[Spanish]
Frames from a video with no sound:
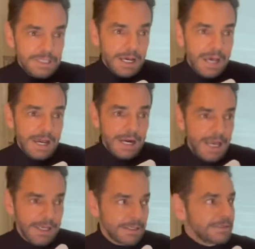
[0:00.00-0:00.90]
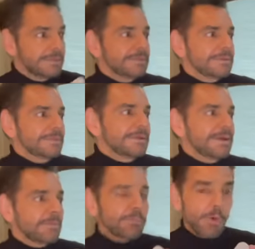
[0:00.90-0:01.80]
sacarla. ¿Por qué no?
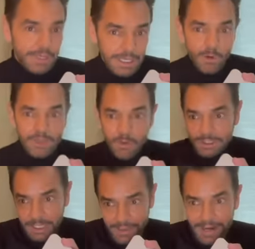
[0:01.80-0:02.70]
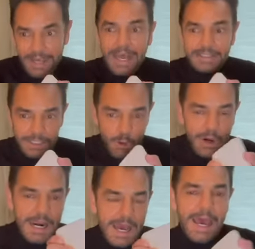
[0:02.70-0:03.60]
Porque yo quiero que se quede en la casa y ah, ojalá